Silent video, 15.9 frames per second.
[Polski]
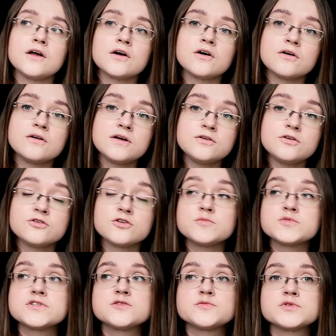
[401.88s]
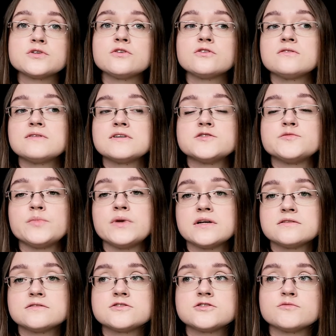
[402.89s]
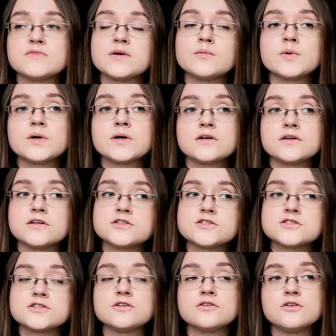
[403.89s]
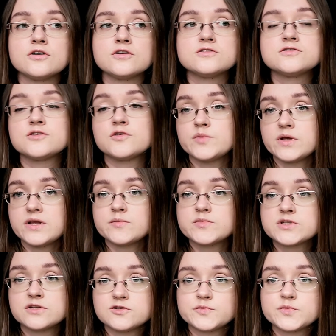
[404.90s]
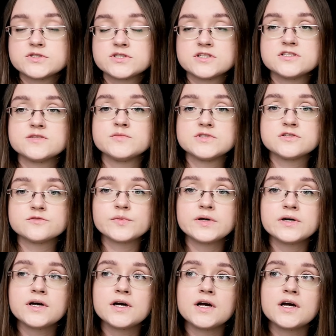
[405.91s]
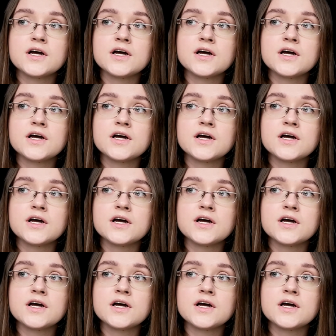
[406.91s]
E, kolejno dobrze jest przygotować plan, co mamy jeszcze do zrobienia przed rozpoczęciem zimy.